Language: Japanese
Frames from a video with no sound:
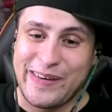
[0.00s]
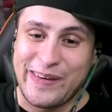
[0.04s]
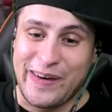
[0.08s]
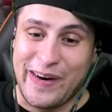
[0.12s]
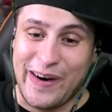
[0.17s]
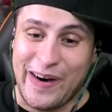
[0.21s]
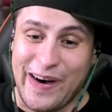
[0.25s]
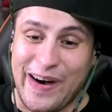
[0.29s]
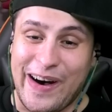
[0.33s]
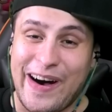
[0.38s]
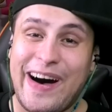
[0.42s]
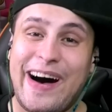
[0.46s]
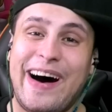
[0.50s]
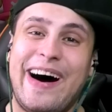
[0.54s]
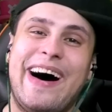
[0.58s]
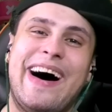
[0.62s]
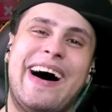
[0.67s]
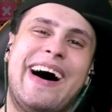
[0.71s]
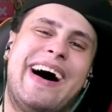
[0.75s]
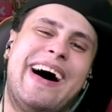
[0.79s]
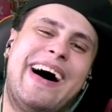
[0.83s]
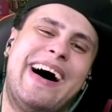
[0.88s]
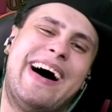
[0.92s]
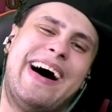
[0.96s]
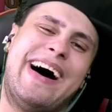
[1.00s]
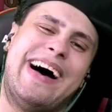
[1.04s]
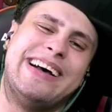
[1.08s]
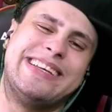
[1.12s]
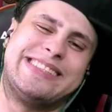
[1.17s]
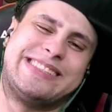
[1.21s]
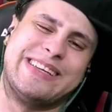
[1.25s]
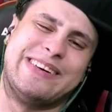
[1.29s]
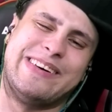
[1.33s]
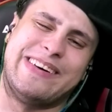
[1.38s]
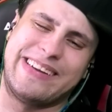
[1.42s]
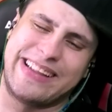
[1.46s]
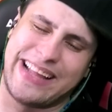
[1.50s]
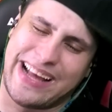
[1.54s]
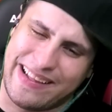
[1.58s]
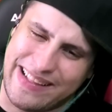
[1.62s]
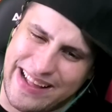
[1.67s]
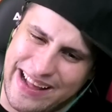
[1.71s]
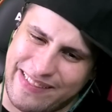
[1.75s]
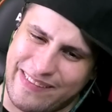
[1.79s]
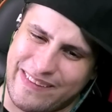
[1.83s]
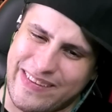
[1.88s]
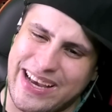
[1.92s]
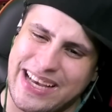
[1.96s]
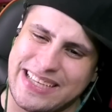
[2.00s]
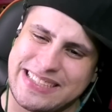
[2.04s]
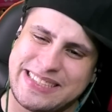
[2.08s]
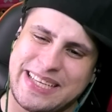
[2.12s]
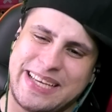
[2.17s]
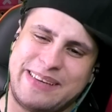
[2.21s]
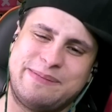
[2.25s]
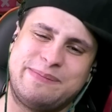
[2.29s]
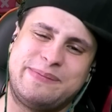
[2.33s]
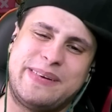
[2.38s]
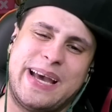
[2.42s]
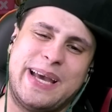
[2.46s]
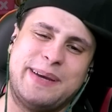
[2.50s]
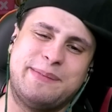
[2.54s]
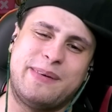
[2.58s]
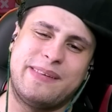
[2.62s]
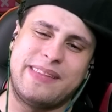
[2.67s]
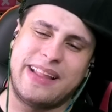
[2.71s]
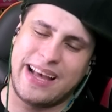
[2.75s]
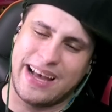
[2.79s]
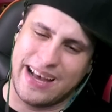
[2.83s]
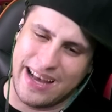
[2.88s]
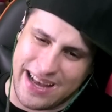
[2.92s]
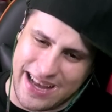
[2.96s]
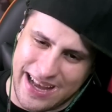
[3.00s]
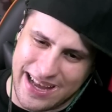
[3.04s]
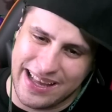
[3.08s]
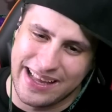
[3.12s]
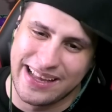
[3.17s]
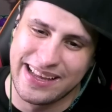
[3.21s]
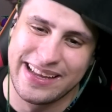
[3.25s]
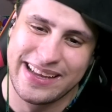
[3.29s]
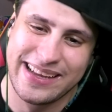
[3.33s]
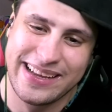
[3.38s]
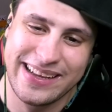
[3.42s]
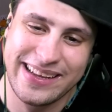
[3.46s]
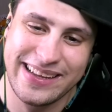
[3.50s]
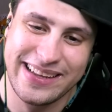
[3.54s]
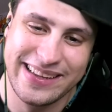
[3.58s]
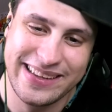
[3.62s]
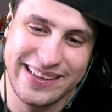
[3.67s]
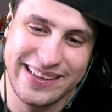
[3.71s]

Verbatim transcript: おお、そうだな、野谷先輩もな。